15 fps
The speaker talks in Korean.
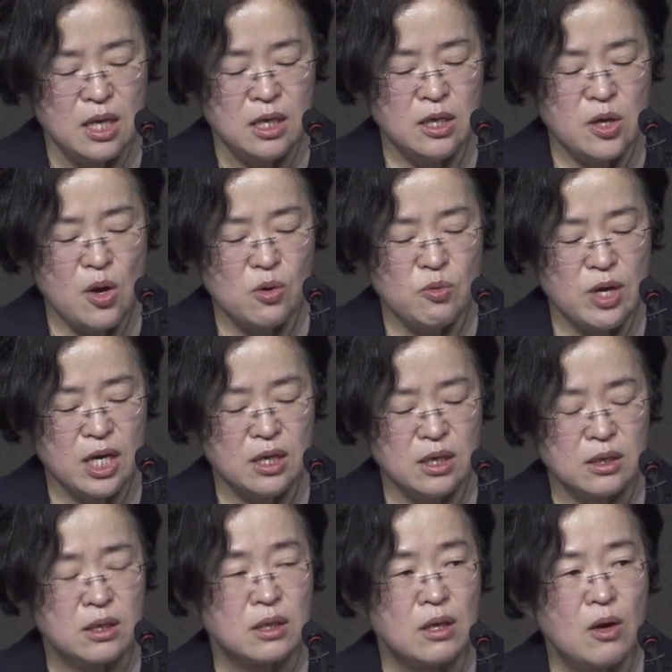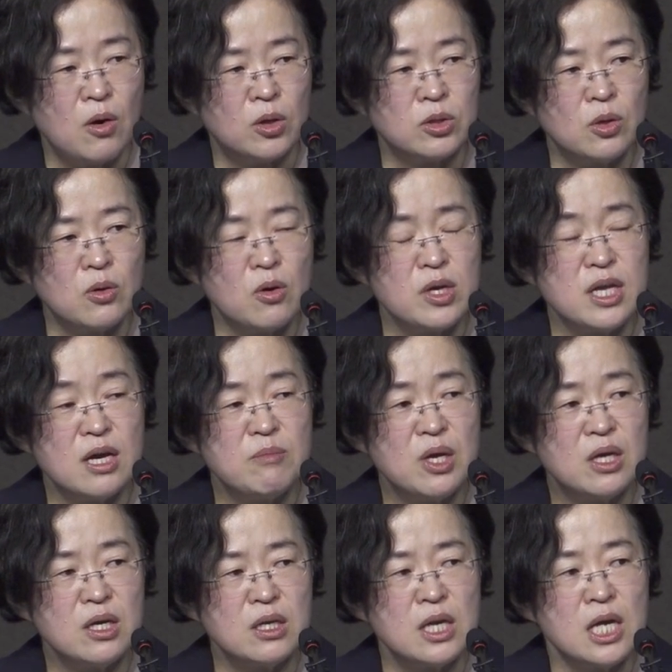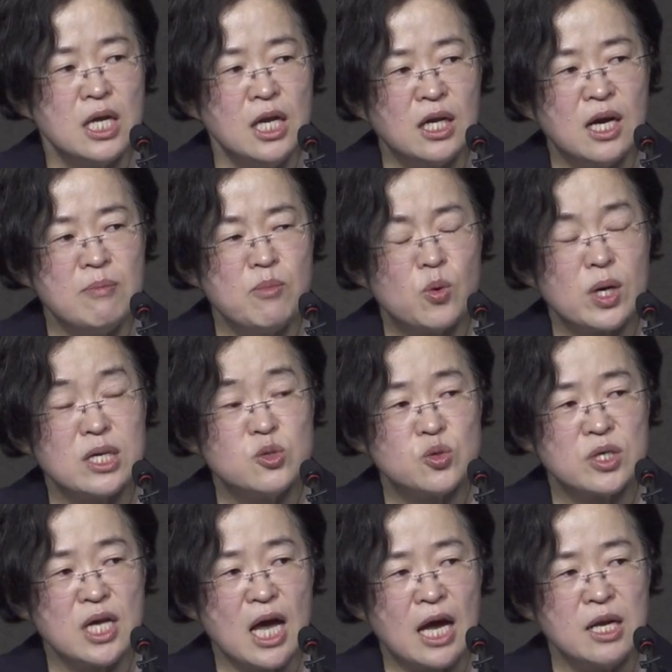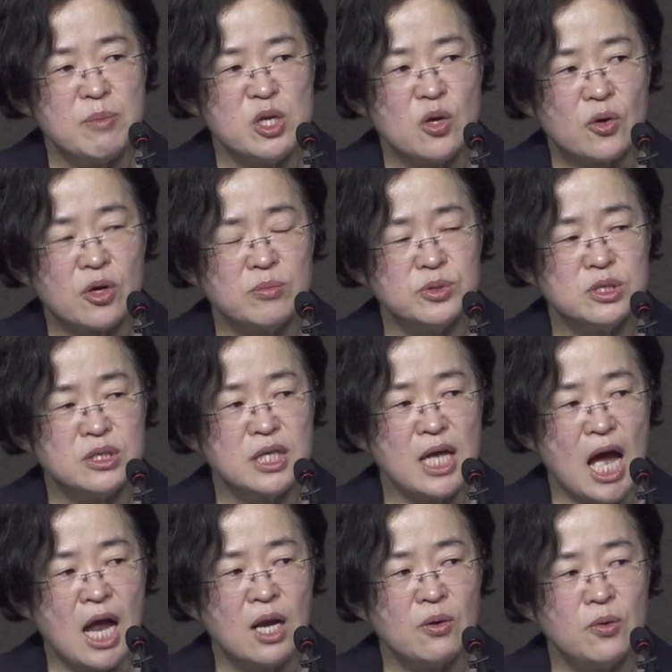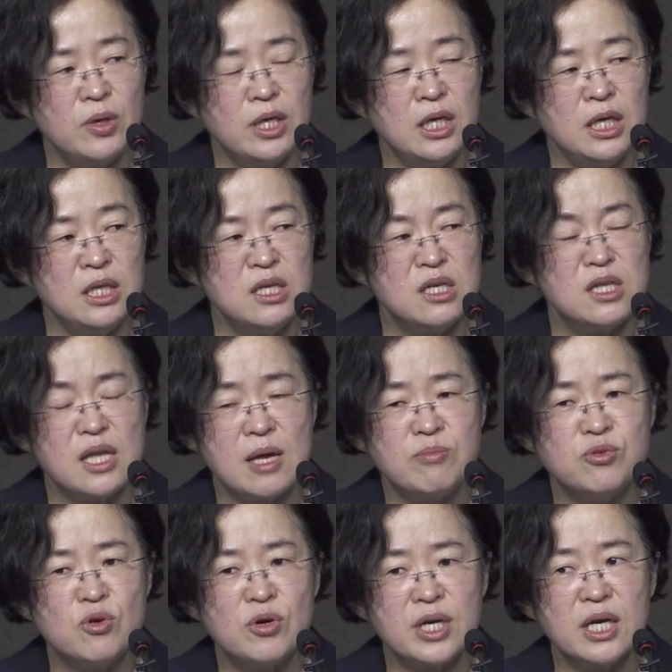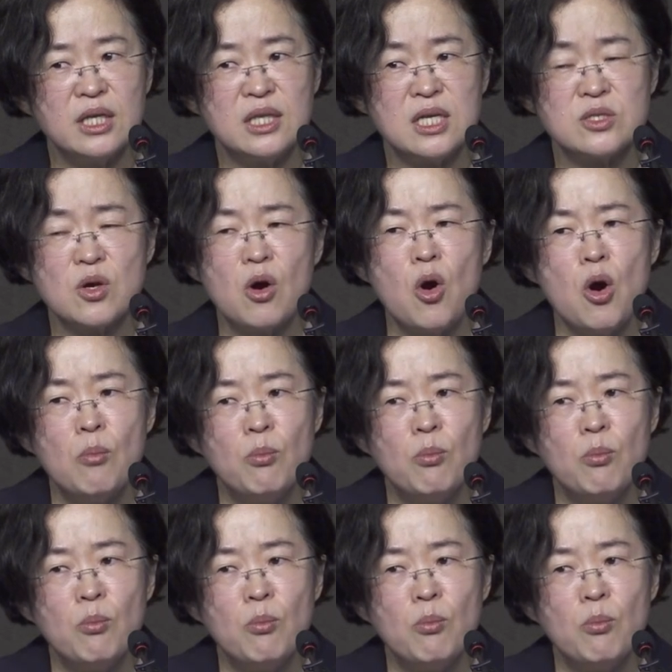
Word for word: 이 경우에는 어떤 거냐면은 일감 몰아주기 아니면 여러분들이 알고 있는 내부 거래에 대해서